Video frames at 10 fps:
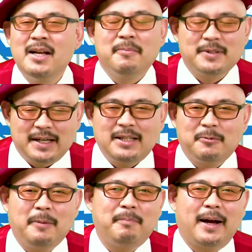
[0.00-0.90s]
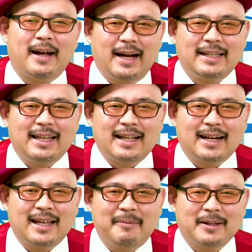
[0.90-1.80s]
もうぜひともいっぱい描いていただ
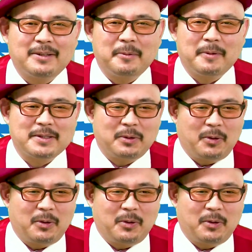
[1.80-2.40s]
ければと思います。